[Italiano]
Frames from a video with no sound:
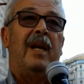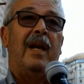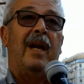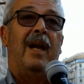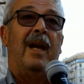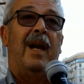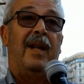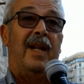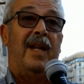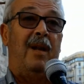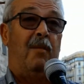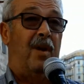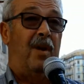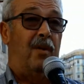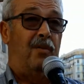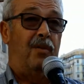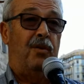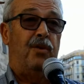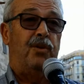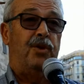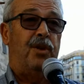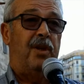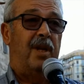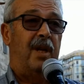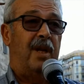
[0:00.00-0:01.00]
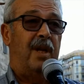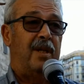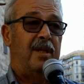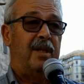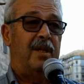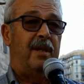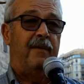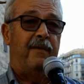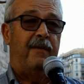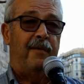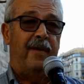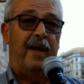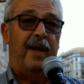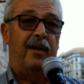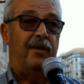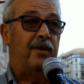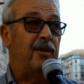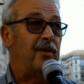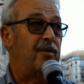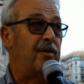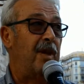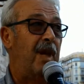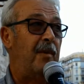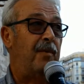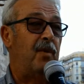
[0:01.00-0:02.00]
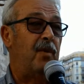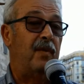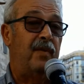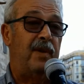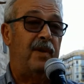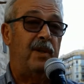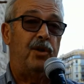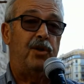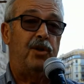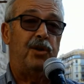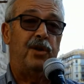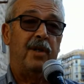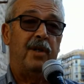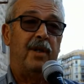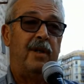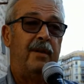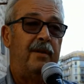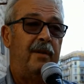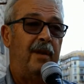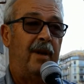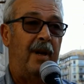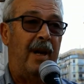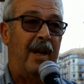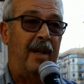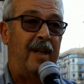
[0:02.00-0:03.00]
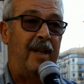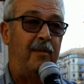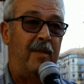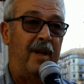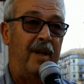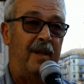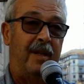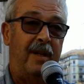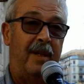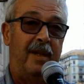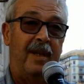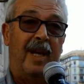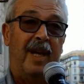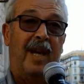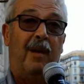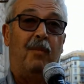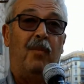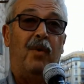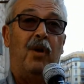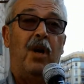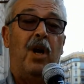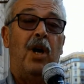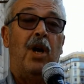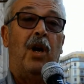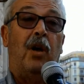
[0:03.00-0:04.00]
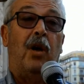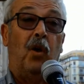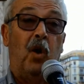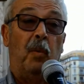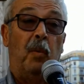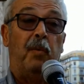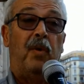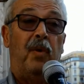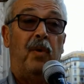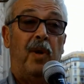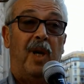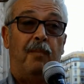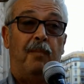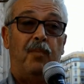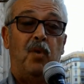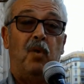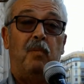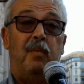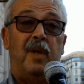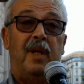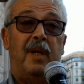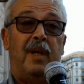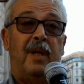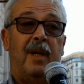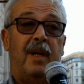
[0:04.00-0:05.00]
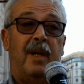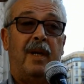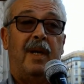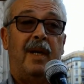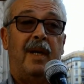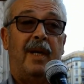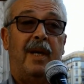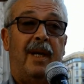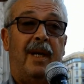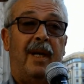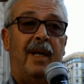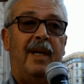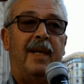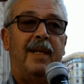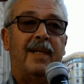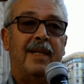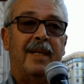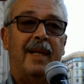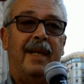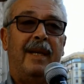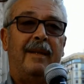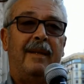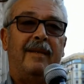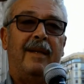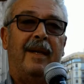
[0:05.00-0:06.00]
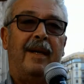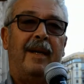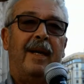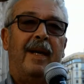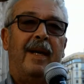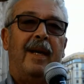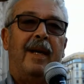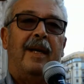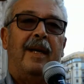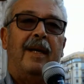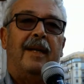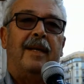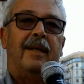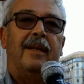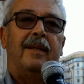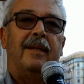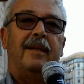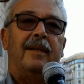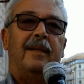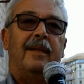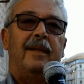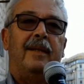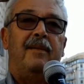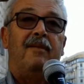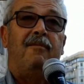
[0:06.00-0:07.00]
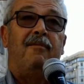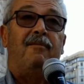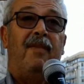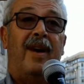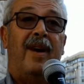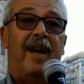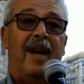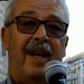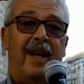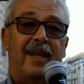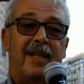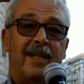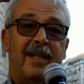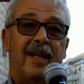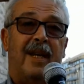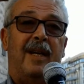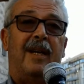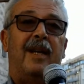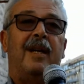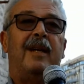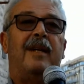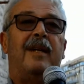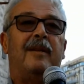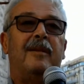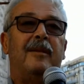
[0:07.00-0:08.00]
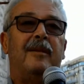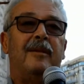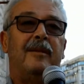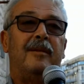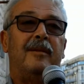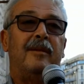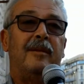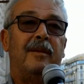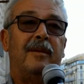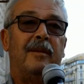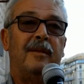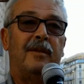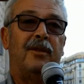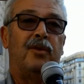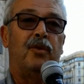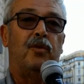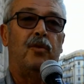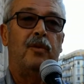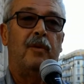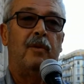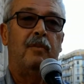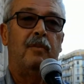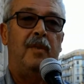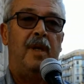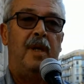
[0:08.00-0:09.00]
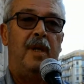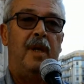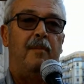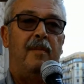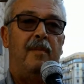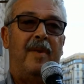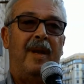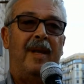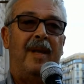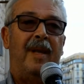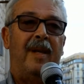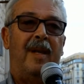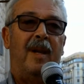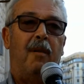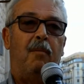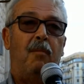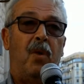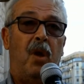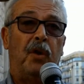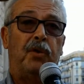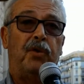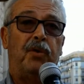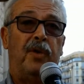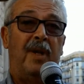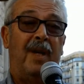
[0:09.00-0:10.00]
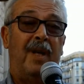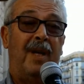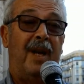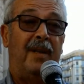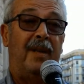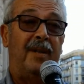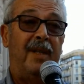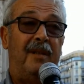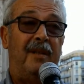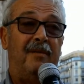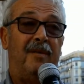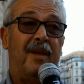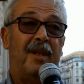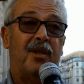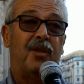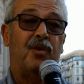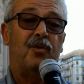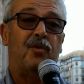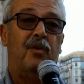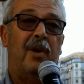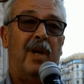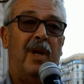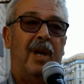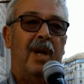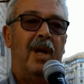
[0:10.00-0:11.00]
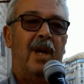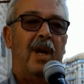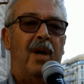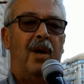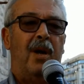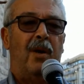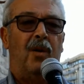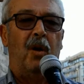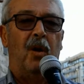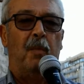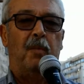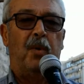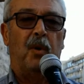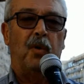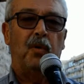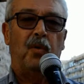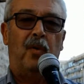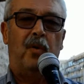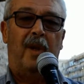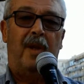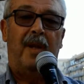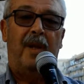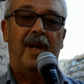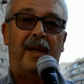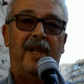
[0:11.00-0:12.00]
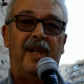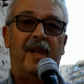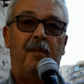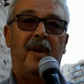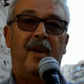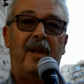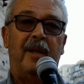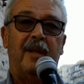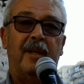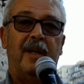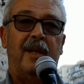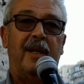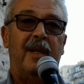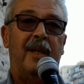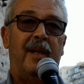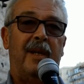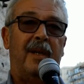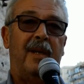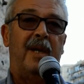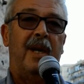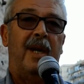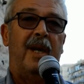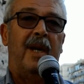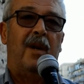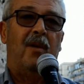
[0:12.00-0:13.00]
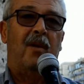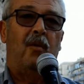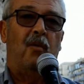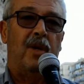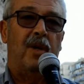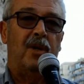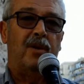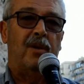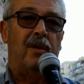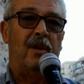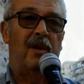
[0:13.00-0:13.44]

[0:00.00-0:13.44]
la demagogia che si è fatta sulle province non la dimentichiamo, l'opinione pubblica che è stata eh, invasa eh, su, in maniera molto negativa sulla opportunità di mantenere questo